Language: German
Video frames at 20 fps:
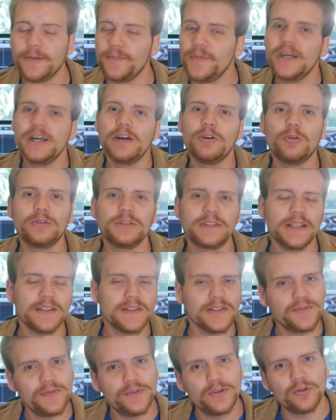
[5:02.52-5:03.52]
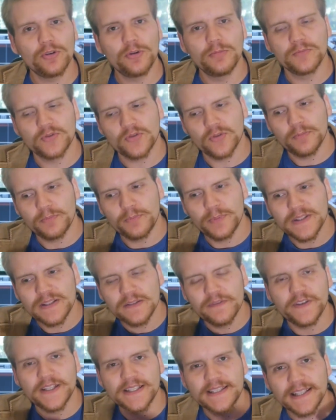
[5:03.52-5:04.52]
Day. Und das ist wiederum so ein
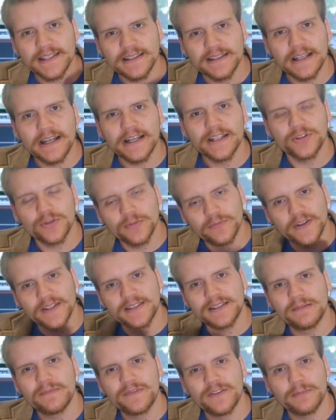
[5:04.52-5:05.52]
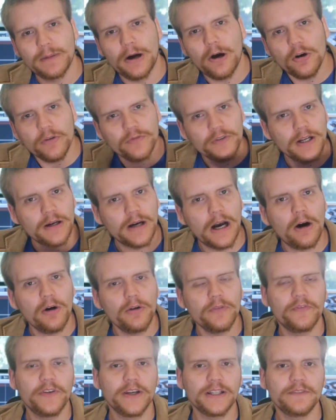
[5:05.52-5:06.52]
bisschen Facettenreichtum, was den Film auch wieder
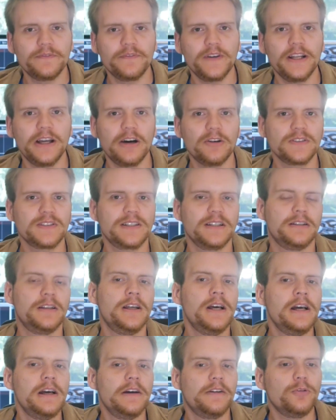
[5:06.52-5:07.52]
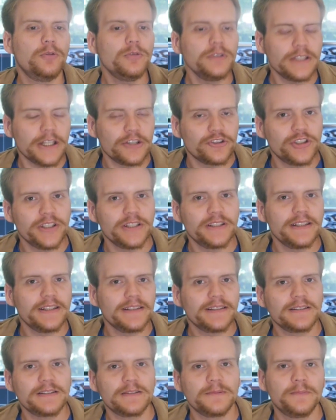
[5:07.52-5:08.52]
aufwertet, weil er aus den
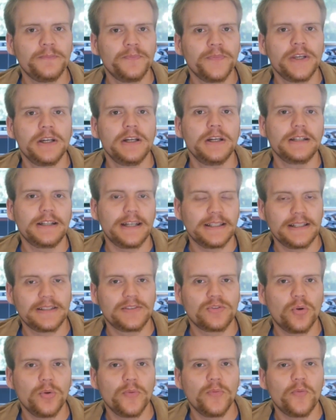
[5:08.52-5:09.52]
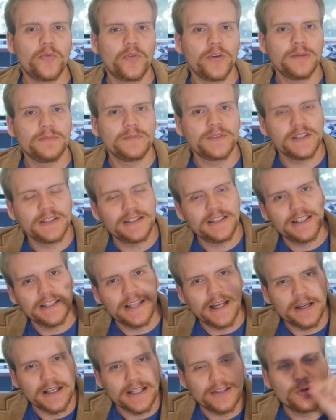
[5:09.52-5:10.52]
unterschiedlichsten Katastrophenfilmen sich
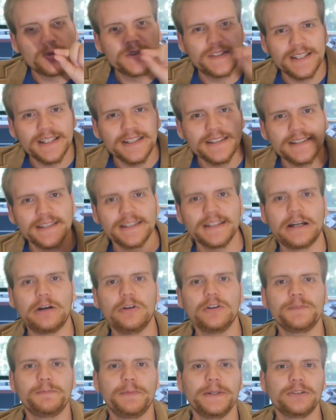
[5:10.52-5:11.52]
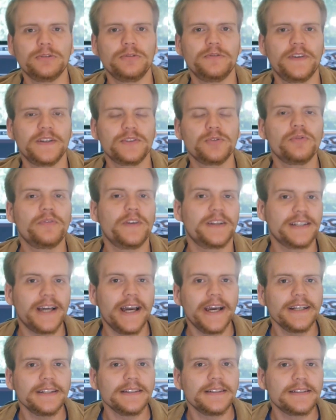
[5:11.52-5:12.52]
die Rosinchen rauspickt und versucht, was
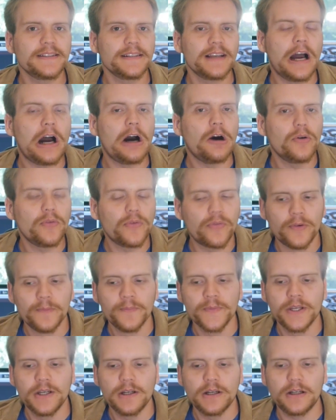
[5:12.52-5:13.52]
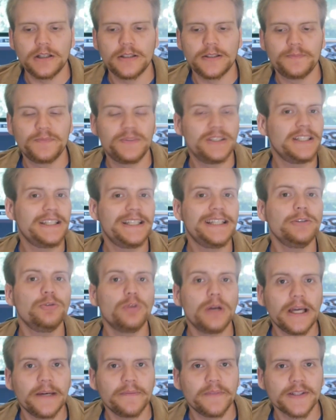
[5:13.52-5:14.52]
Eigenes auf äh, die
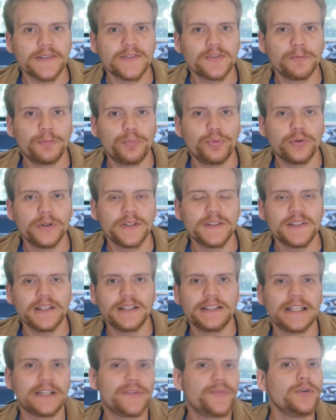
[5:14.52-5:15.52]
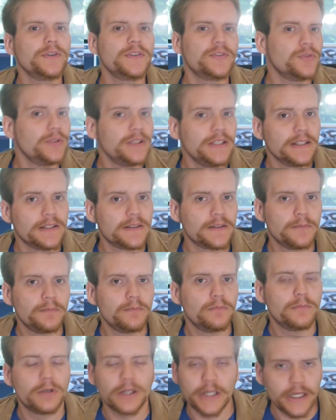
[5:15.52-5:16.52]
Kinoleinwand zu projizieren. Das funktioniert
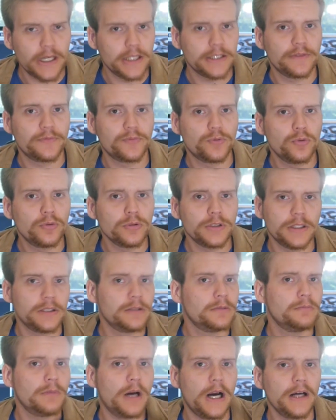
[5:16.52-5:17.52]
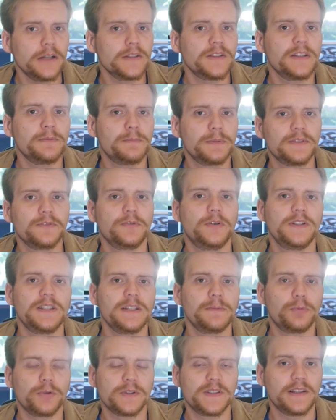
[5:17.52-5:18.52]
relativ gut in 80 bis
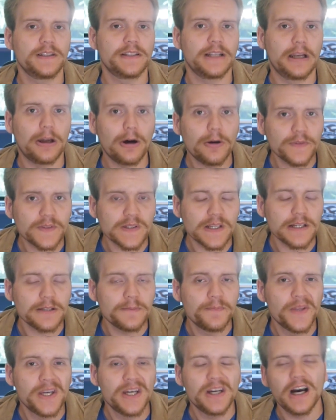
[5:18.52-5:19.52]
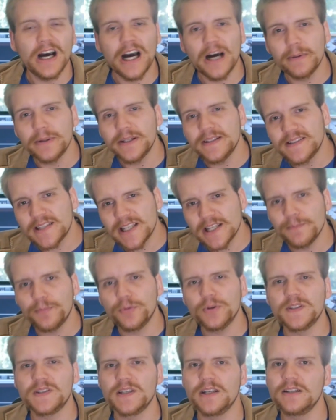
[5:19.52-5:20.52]
90 Prozent der Laufzeit, aber in 10
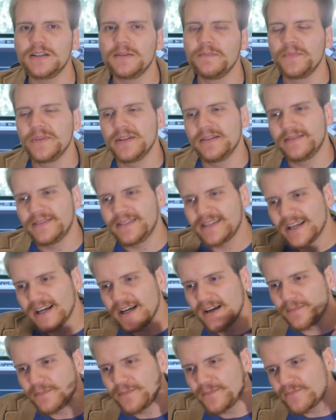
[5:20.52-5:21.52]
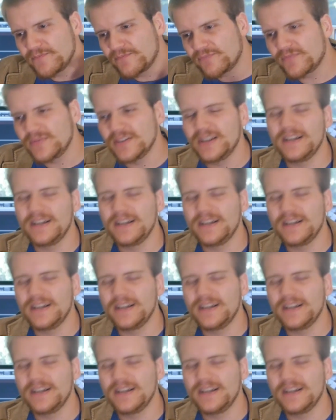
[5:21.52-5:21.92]
Prozent da